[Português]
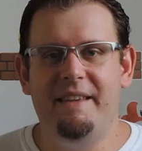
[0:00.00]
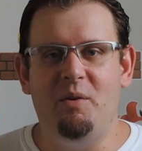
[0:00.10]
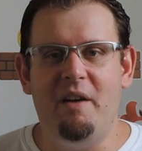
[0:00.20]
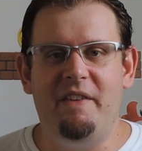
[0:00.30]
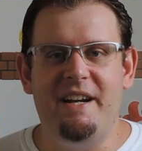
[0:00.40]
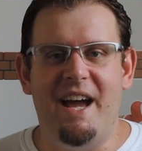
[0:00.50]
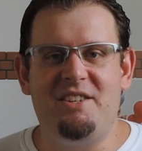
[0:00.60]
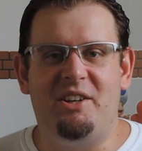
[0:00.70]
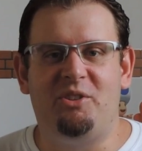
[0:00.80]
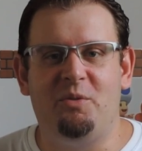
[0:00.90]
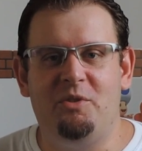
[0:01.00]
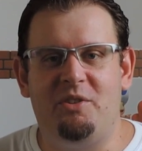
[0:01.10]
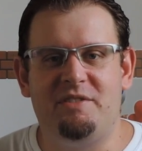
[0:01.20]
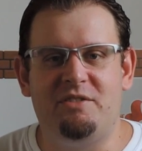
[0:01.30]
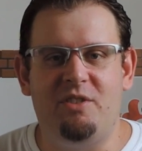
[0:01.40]
Não é verdade que todo mundo
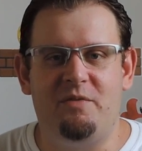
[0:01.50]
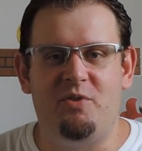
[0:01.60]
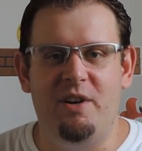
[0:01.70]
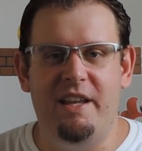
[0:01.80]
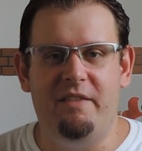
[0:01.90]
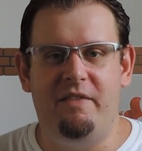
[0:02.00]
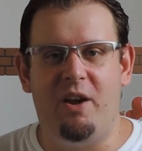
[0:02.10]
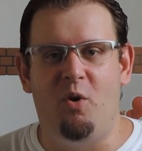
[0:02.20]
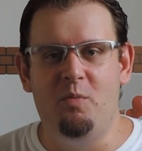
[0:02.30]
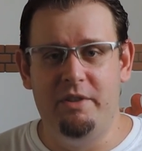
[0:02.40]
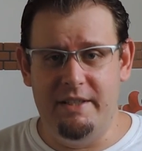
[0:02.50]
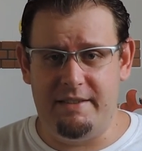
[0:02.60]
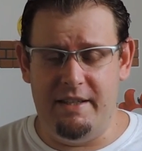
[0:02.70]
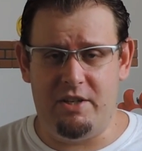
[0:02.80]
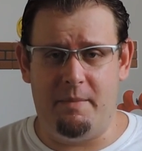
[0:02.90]
que usa software livre é
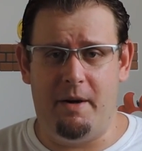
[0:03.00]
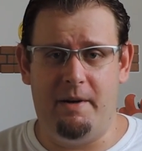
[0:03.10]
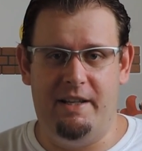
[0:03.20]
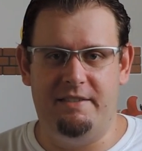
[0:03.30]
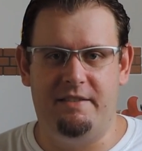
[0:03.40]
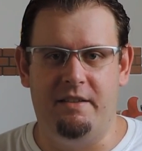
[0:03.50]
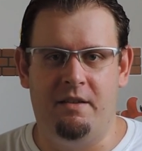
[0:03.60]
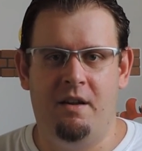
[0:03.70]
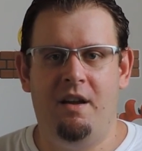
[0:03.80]
comunista e deixa a barba crescer.